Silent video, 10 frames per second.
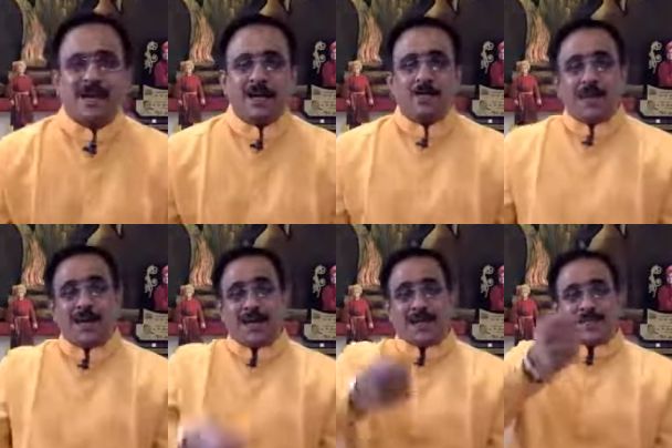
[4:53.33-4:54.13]
बोले
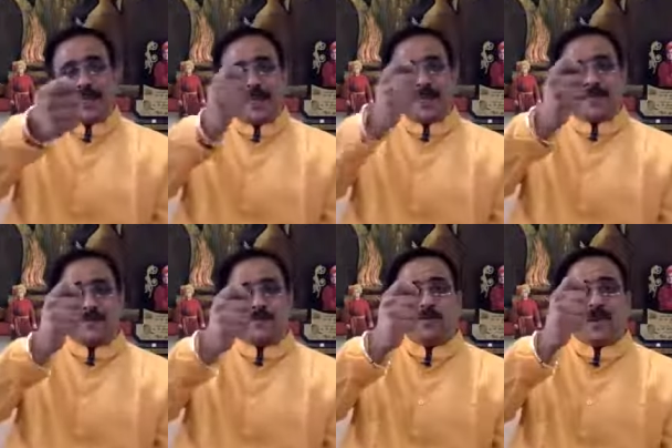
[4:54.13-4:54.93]
एक सहायक
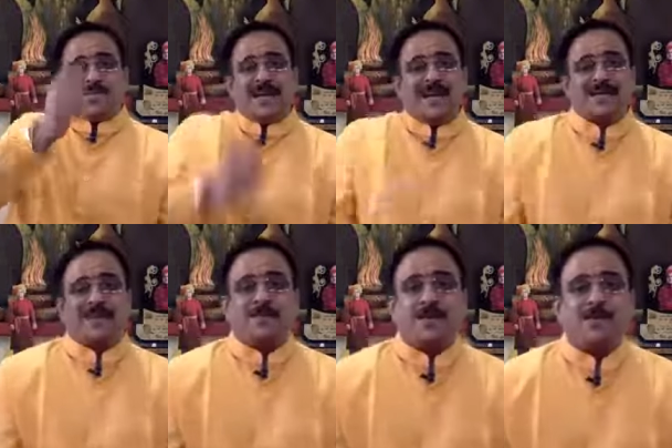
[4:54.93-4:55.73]
बनूंगा
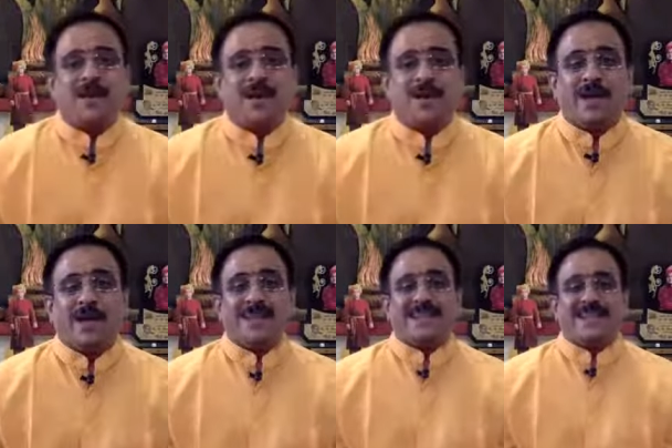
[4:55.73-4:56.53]
सारथी बनूंगा घोड़ा
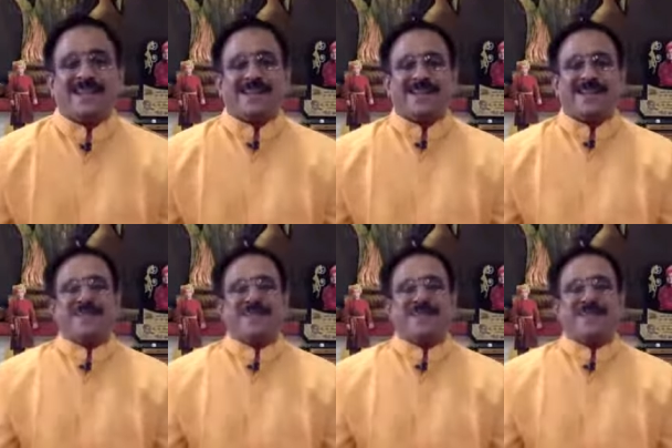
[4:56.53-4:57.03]
गाड़ी चलाने वाला